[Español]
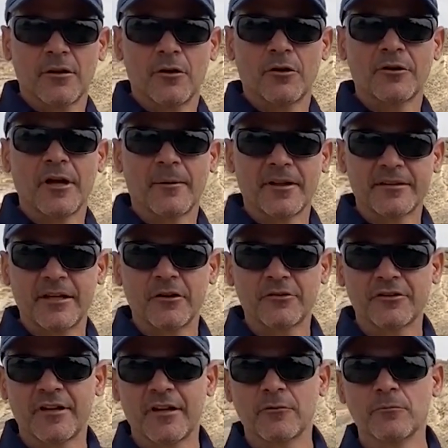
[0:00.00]
Los
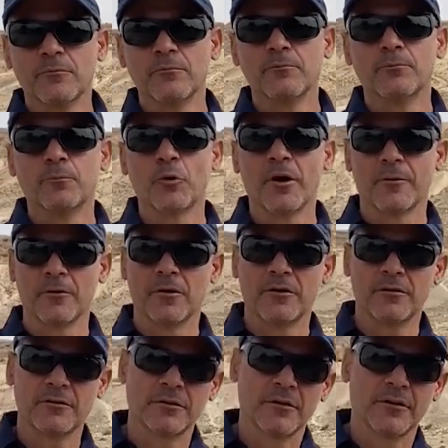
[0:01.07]
nabateos eran un pueblo
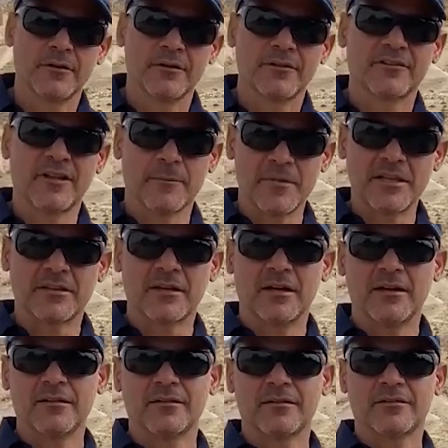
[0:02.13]

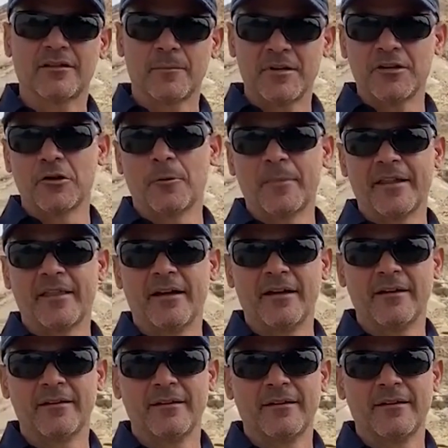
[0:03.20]
semita, seminómada,